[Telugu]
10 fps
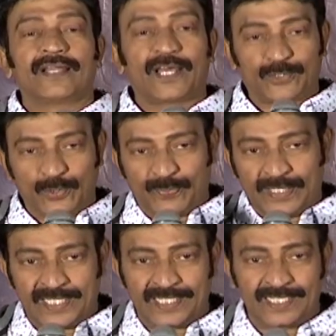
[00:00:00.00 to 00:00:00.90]
నాతో
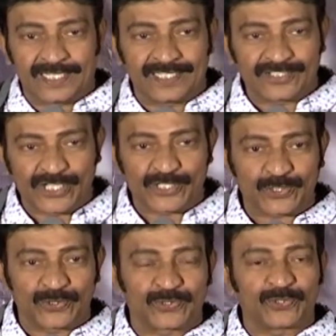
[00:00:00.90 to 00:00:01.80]
పని
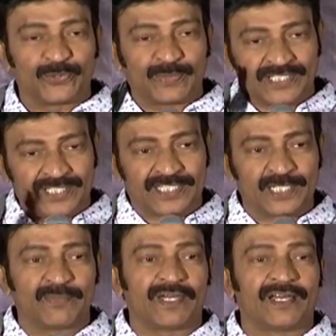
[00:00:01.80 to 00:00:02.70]
చేయించుకుంటూ మంచి
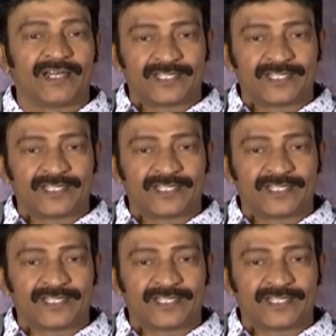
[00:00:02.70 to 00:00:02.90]
సినిమా